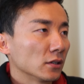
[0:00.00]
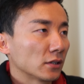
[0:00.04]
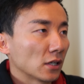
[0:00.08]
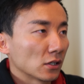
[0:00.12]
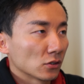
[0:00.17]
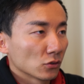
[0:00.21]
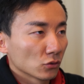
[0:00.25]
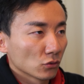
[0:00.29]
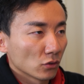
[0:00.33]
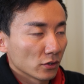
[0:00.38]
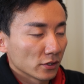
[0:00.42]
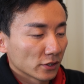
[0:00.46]

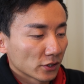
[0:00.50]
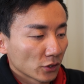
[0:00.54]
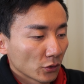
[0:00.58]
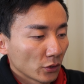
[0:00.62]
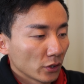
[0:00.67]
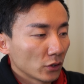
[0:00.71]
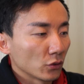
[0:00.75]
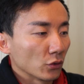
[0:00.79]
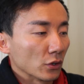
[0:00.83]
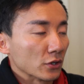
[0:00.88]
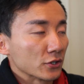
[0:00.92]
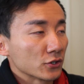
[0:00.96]
但如果你这
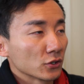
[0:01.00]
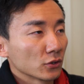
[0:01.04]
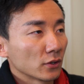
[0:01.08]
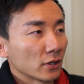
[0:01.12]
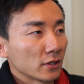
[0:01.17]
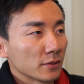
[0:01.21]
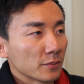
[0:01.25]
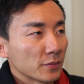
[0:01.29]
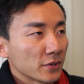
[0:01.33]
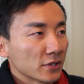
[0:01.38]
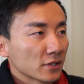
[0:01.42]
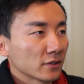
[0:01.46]
回回去的
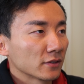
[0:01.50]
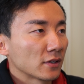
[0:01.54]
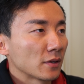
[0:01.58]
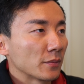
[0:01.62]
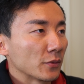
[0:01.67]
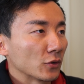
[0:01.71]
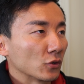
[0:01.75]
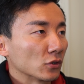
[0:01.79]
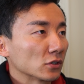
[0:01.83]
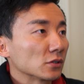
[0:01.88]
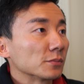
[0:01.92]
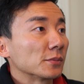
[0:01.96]
话，你毕竟在
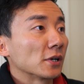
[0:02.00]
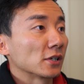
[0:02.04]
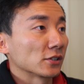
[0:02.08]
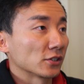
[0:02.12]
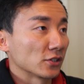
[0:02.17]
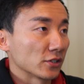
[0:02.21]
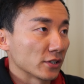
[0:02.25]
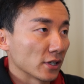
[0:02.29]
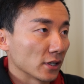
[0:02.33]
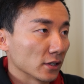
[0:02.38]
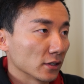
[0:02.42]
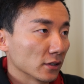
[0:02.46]
美国这么长
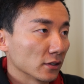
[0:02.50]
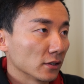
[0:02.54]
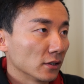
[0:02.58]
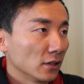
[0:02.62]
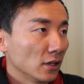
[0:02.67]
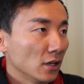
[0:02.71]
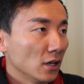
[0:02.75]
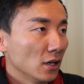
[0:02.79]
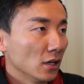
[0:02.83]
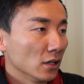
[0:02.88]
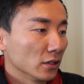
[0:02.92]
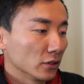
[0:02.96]
时间了，
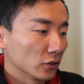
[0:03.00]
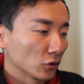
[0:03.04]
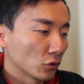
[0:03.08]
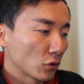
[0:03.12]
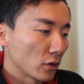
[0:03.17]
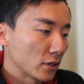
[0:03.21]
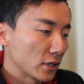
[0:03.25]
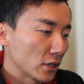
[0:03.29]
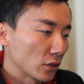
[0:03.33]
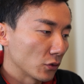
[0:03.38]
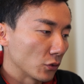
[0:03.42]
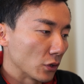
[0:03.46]
你
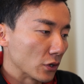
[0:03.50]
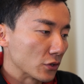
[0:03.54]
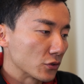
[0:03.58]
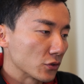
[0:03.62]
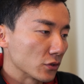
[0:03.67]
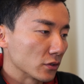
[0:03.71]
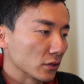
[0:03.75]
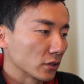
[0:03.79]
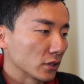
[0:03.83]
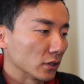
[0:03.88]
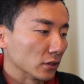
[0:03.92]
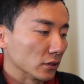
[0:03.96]
突然间回
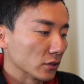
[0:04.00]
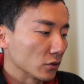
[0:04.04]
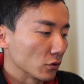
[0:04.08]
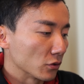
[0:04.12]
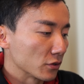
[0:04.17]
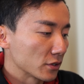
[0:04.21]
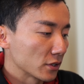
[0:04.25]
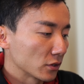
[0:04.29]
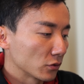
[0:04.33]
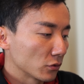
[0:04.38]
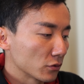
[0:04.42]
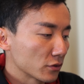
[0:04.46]
去，你可能
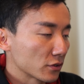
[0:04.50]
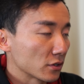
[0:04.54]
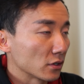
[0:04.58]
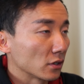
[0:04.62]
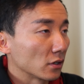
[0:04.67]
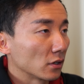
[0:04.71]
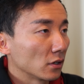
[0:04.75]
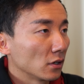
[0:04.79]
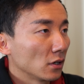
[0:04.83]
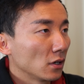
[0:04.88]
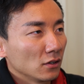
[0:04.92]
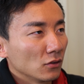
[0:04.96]
有一些东
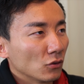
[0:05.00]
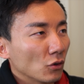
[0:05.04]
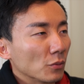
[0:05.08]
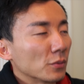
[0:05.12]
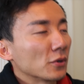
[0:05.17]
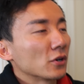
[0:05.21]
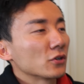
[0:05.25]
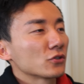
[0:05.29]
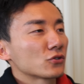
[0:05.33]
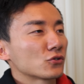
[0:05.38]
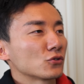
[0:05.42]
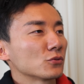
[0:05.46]
西，我
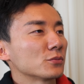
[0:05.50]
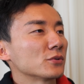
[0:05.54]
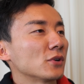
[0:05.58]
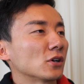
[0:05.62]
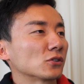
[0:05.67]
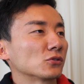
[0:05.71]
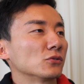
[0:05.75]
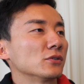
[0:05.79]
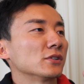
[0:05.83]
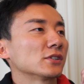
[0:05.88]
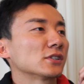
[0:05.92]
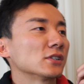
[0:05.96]
不知道需不需
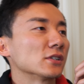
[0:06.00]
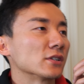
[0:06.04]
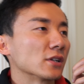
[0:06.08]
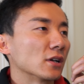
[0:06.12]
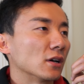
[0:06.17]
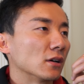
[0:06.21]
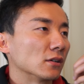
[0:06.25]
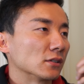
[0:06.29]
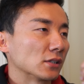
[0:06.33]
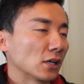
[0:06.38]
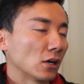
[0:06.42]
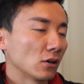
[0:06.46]
要重新适应。
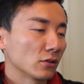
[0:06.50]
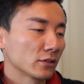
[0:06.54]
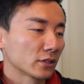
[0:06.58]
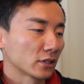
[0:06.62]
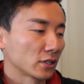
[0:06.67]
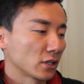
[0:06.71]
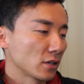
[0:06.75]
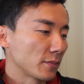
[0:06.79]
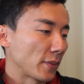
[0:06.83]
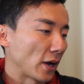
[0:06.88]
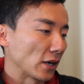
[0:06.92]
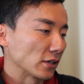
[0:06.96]
然后你
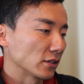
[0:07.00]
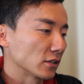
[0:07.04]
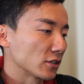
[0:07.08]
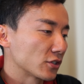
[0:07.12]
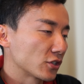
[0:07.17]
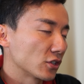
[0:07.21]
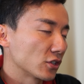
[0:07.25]
可以把那个